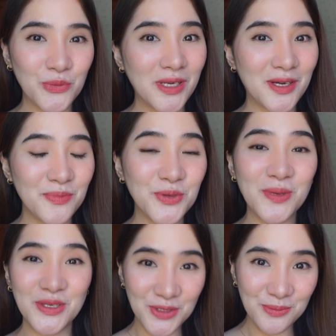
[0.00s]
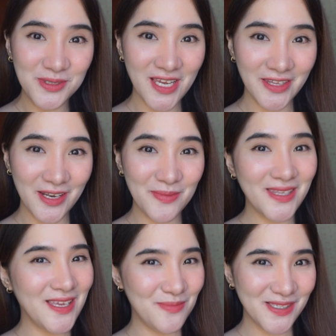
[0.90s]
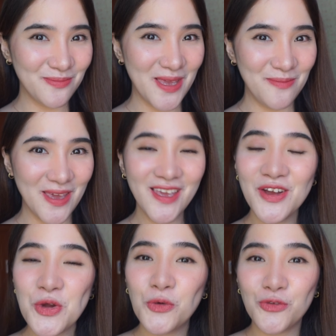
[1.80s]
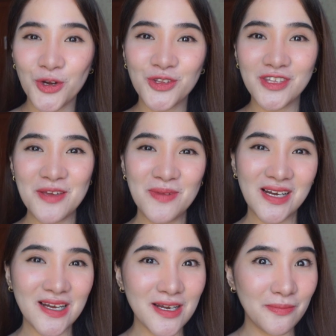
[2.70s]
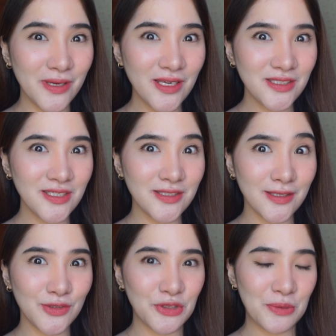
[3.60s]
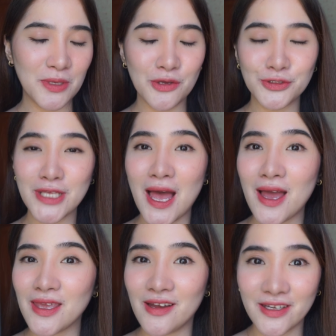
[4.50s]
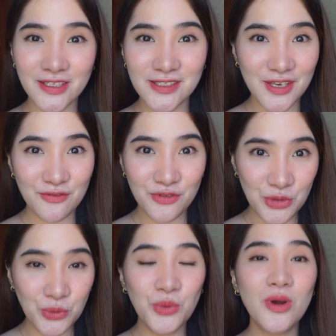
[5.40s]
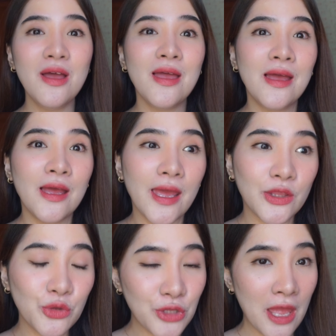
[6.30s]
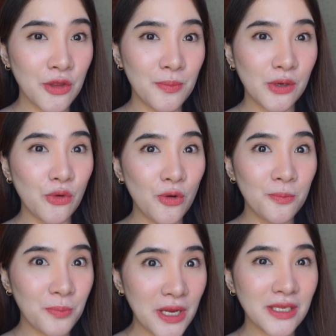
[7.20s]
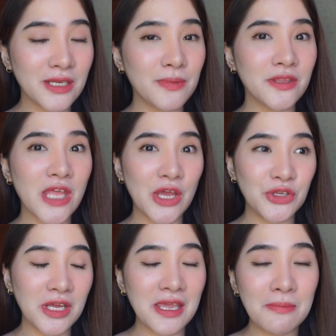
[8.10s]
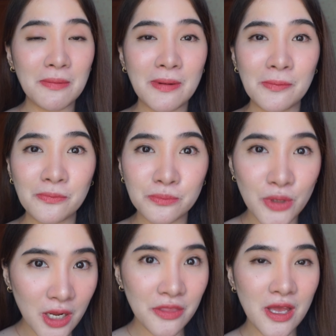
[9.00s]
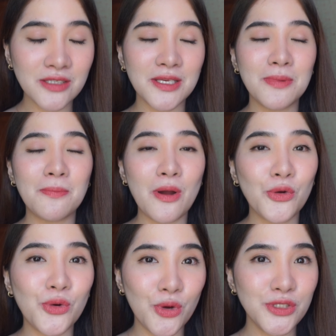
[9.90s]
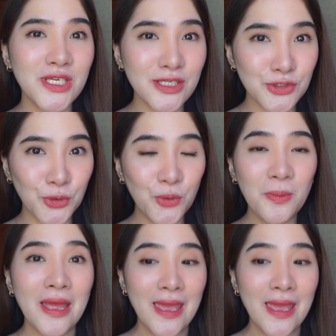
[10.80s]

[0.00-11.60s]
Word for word: Welcome to my YouTube channel. My name is Maymay. For today mga kabeshis, nandito na naman ako sa aking honest review. Ito tayo, magko-compare na naman tayo ng iba pang products, iba pang Kojic soap.